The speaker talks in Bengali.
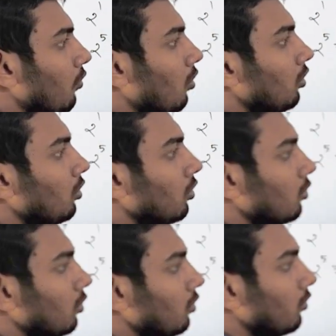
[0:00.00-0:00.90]
মোড
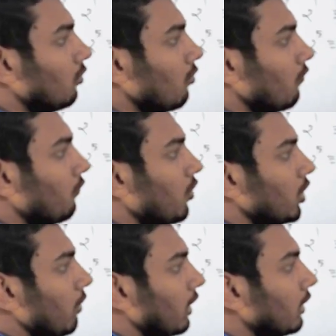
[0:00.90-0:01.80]

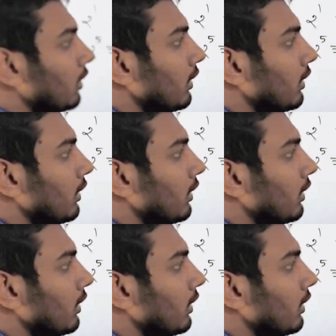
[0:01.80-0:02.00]
ফোর্টি ওয়ান